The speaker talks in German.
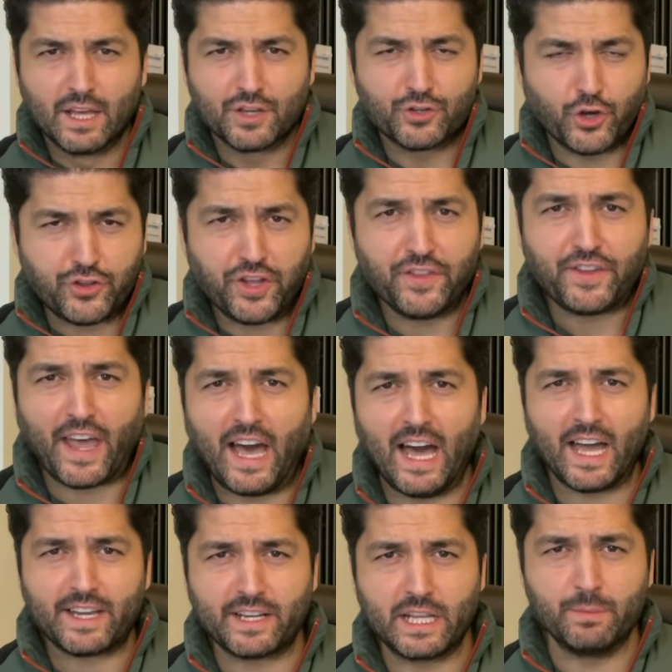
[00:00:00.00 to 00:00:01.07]
Guten
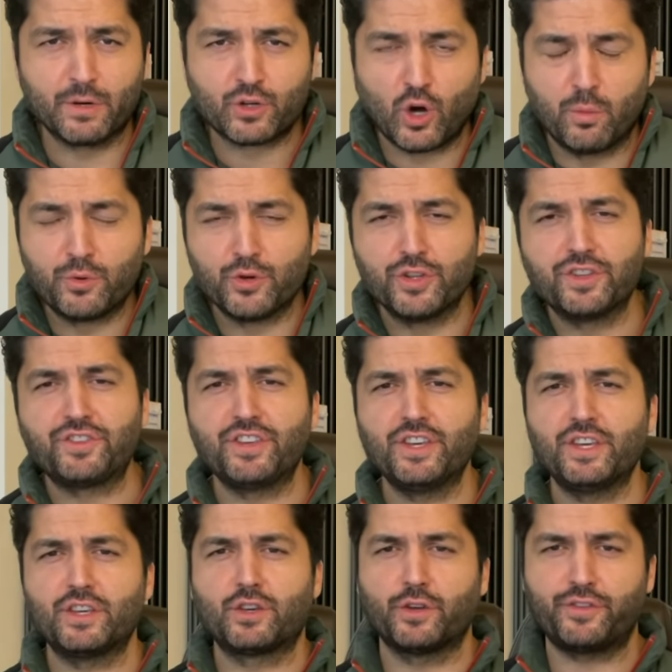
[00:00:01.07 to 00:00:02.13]
Tag, liebe
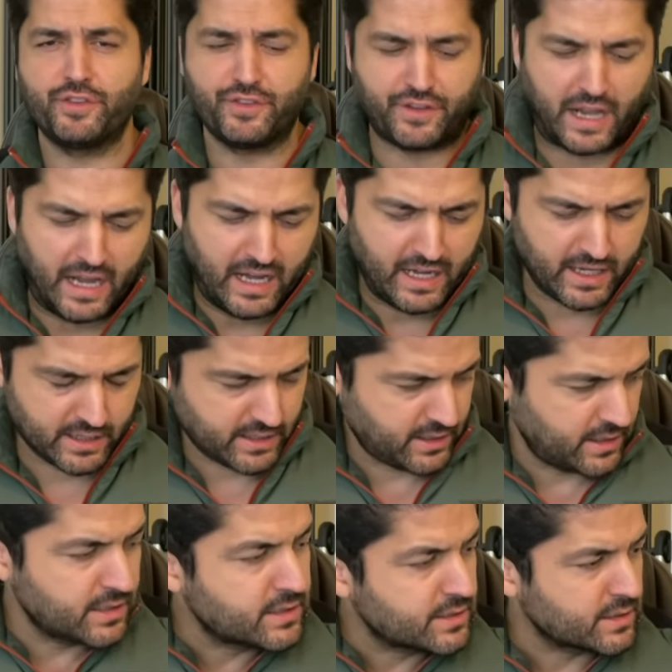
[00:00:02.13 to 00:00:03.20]
Community, guten Tag.
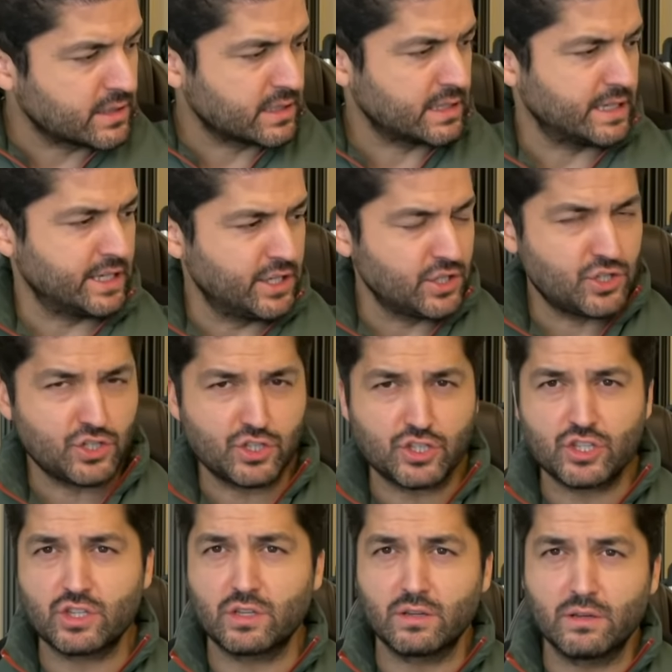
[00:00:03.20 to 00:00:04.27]

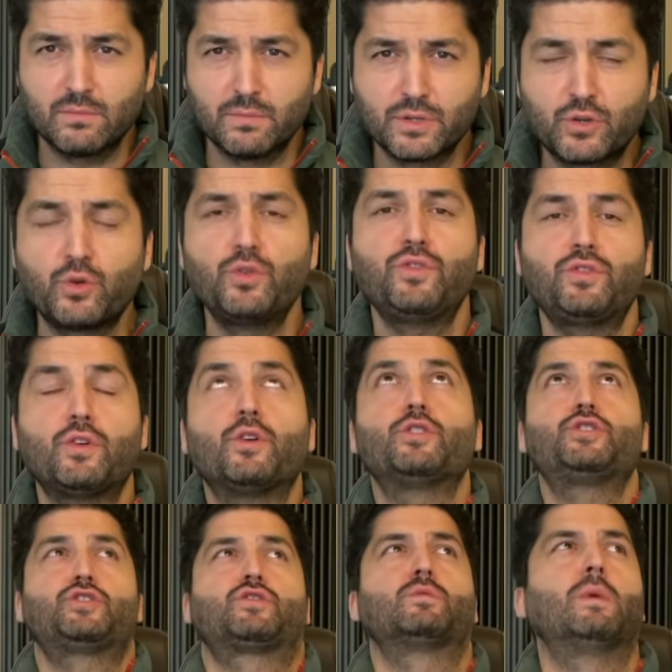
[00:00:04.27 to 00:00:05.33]
Ich begrüße
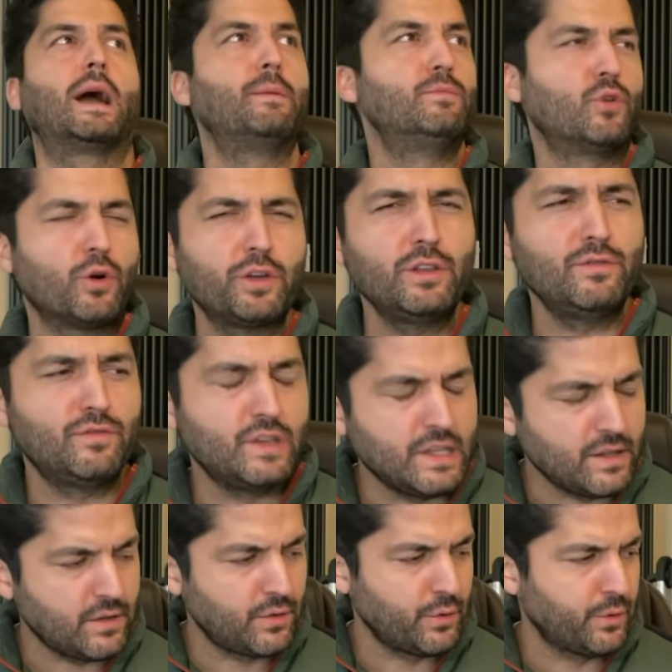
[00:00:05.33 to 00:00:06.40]
euch zu meinem neuen
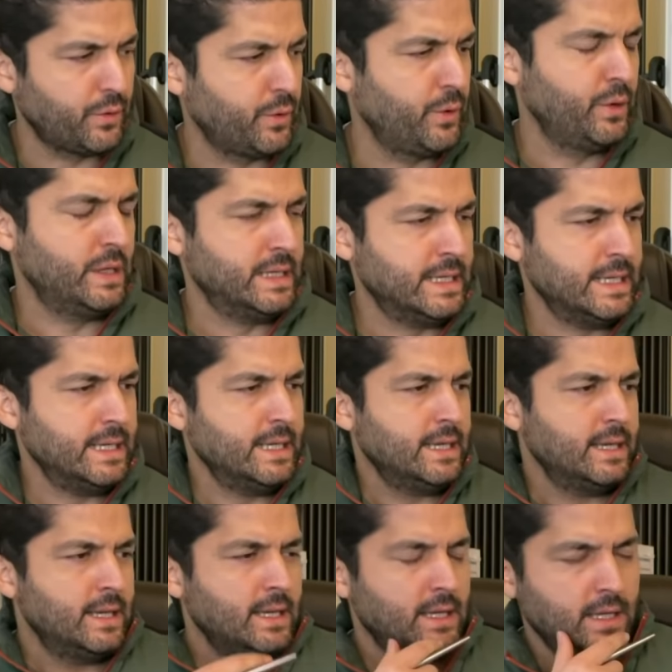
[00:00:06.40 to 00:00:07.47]
Video
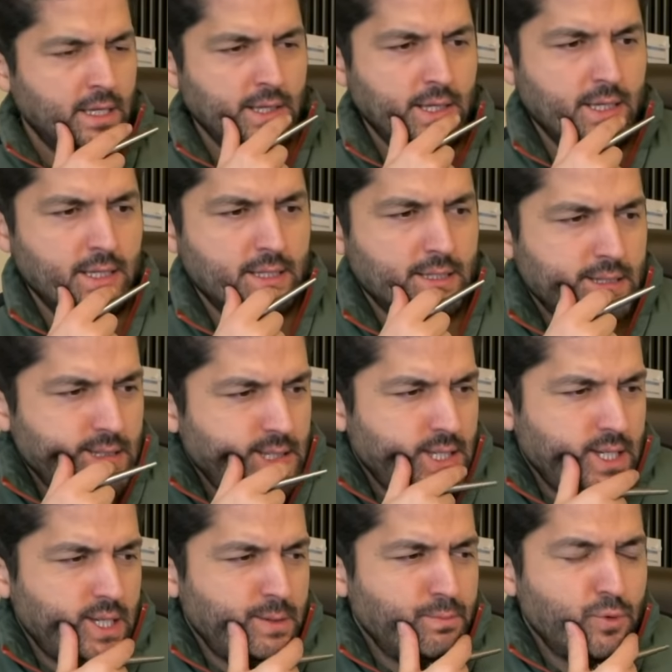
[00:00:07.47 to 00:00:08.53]

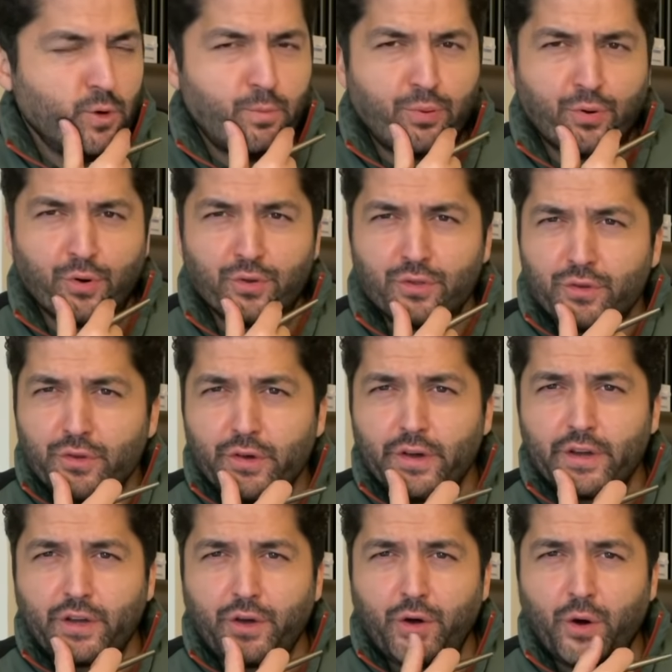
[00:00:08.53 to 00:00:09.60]
äh,
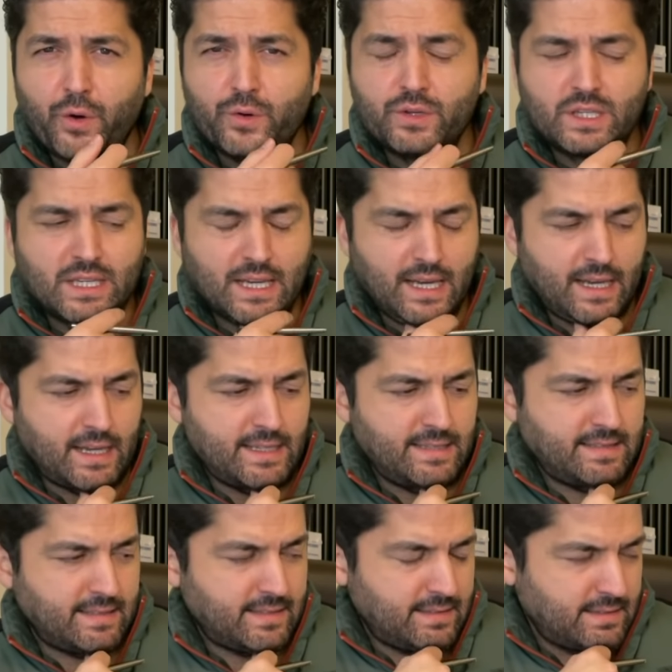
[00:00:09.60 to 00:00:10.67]

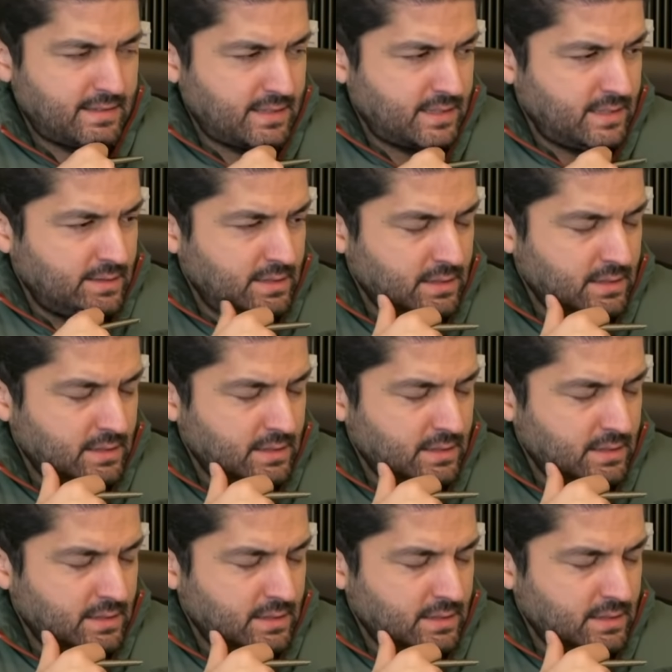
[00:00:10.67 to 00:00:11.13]
Immopreneur-Kongress.